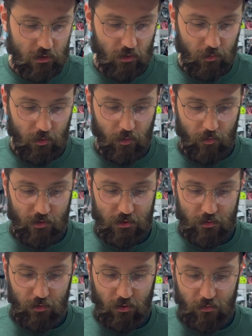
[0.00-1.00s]
dobry moment,
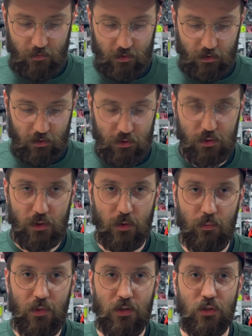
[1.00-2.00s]
żeby rozwiać jakieś
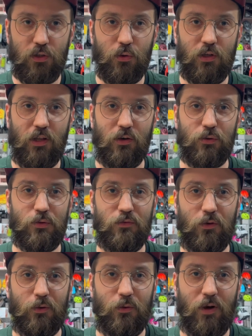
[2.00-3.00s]
mity, które narosły
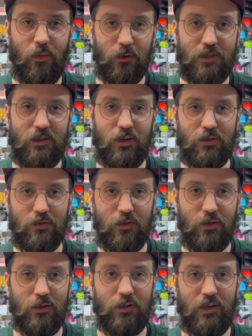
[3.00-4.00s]
wokół hamulca
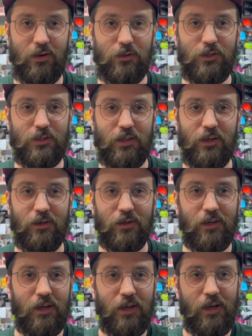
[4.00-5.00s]
tarczowego hydraulicznego,
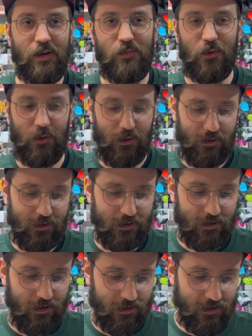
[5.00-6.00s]
bo
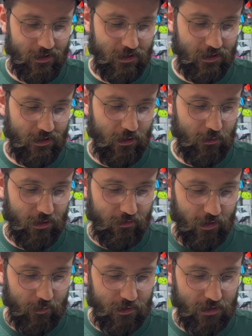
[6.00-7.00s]
no, nie
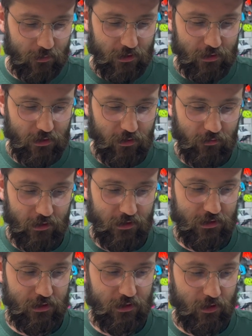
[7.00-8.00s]
ukrywajmy, są to też rowery
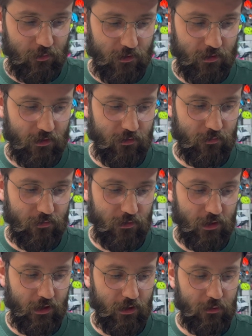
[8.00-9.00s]
gdzieś tam e, w
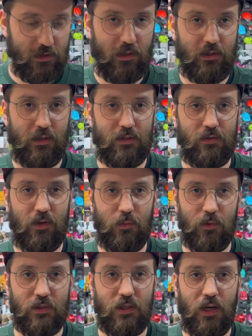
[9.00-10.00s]
kręgu zainteresowań
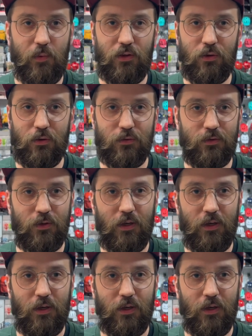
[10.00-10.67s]
mocnych amatorów